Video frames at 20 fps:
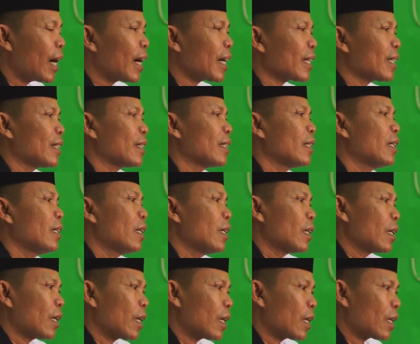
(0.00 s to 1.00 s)
hari,
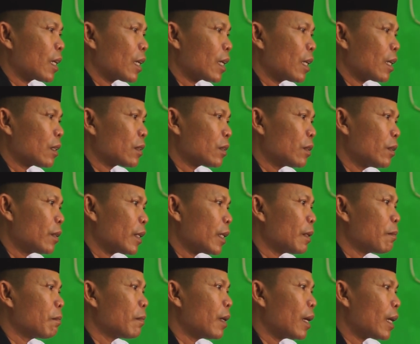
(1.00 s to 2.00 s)
kadang-kadang sore,
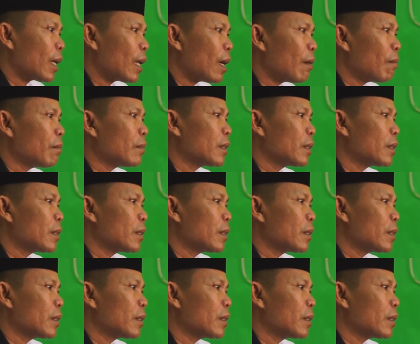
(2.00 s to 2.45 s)
malam,